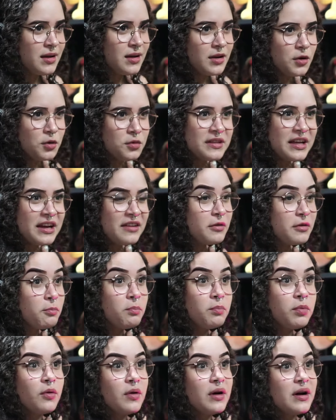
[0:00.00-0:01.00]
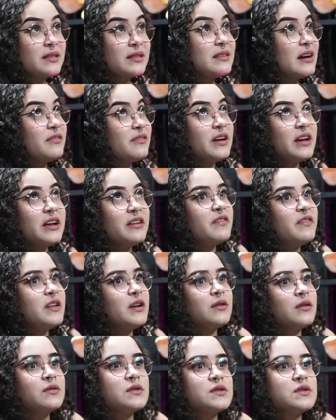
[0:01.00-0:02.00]
eu tava, porra, tava
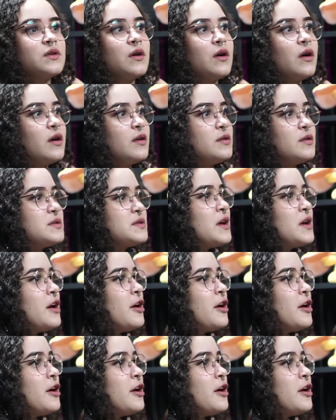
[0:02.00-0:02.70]
revirando os olhos.